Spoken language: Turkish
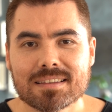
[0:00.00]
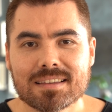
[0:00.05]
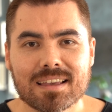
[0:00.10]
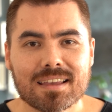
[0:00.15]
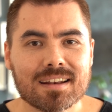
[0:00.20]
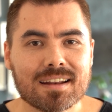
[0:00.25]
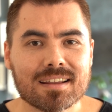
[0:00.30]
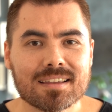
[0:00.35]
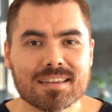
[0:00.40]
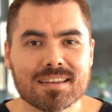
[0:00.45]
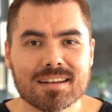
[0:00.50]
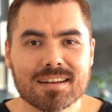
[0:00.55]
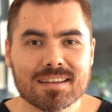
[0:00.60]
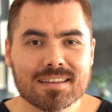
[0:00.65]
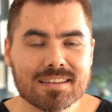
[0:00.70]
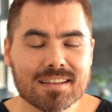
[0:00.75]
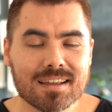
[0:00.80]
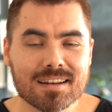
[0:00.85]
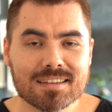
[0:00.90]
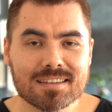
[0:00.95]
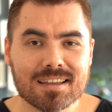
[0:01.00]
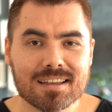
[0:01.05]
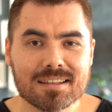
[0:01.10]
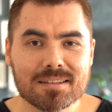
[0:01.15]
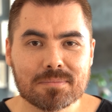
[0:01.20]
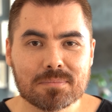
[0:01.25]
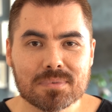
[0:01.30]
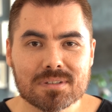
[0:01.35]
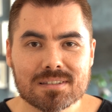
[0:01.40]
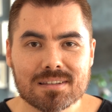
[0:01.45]
Gerenger'e
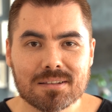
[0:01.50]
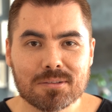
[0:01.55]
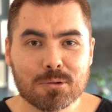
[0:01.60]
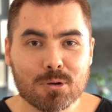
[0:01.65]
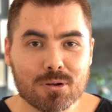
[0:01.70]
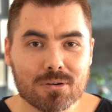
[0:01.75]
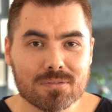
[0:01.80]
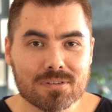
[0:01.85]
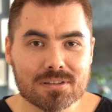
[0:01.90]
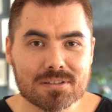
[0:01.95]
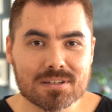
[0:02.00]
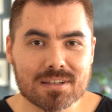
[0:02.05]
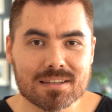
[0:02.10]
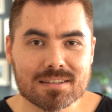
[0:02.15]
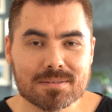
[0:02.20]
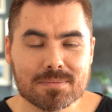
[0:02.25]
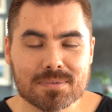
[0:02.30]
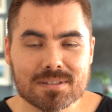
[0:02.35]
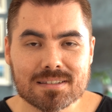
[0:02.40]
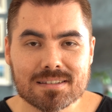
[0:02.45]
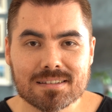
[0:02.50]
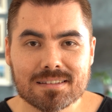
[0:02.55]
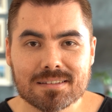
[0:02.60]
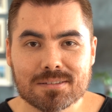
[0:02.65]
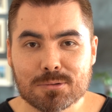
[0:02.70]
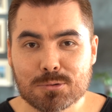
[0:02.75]
giderken bize Norveç gezimizin